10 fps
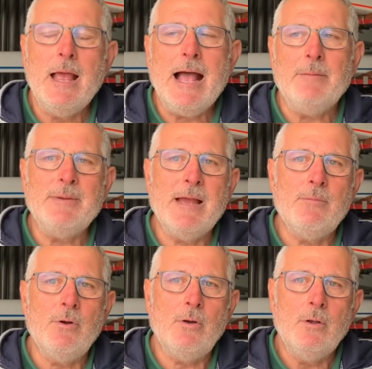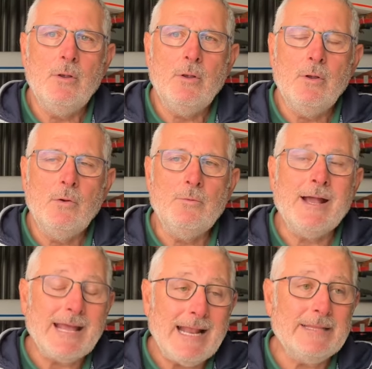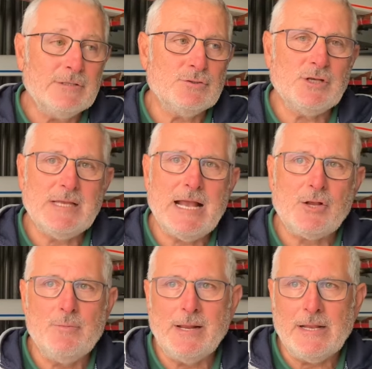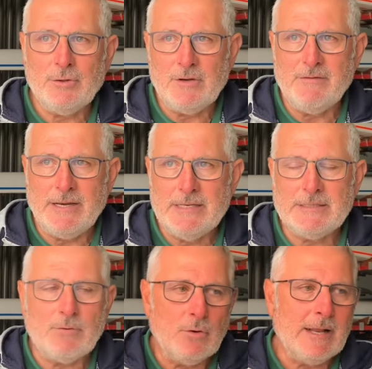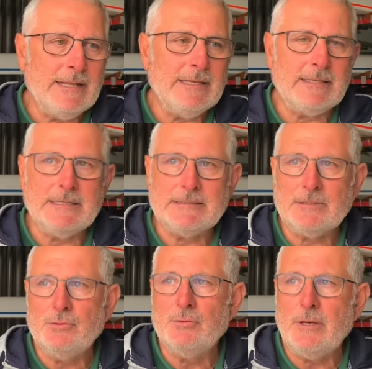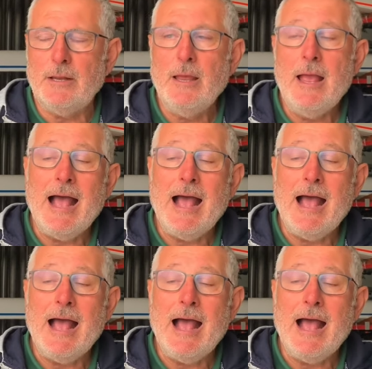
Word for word: Abbiamo una grande società come il Canto di Varese con grandi attrezzature,